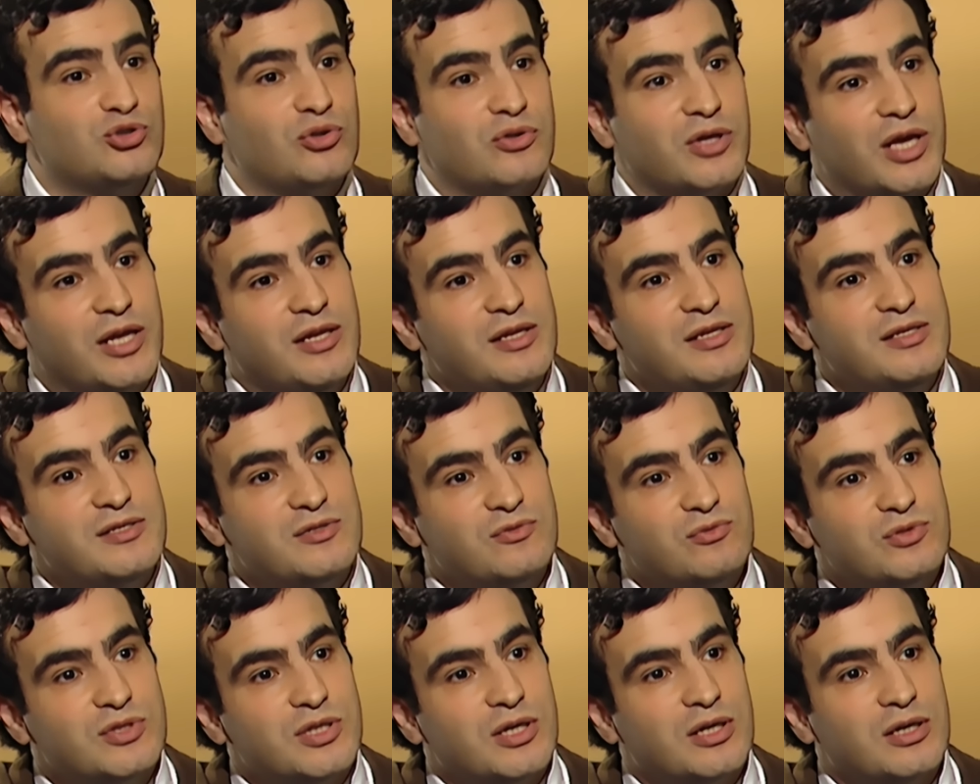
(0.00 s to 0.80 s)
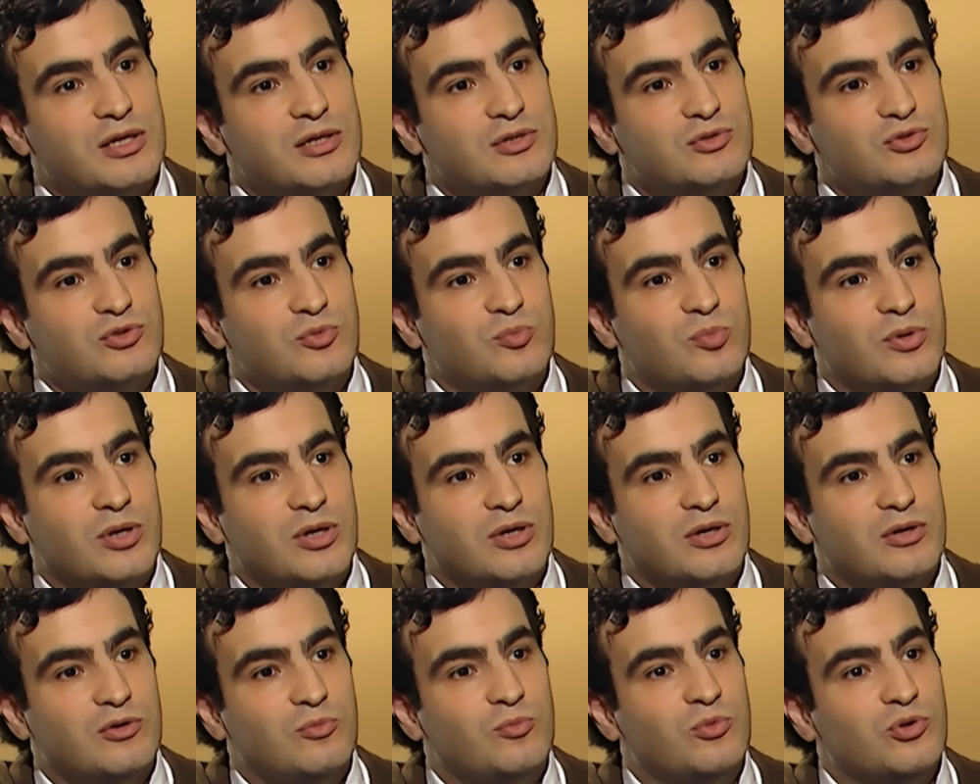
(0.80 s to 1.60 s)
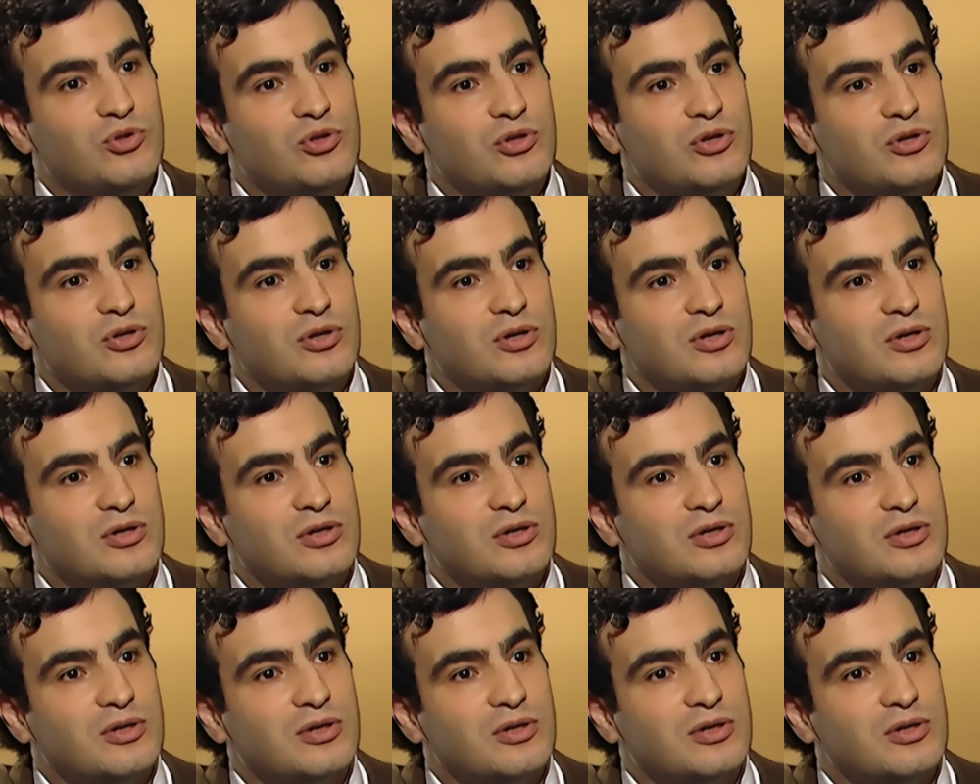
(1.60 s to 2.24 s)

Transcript: j'organise tout ça, hein, je suis pas le meneur.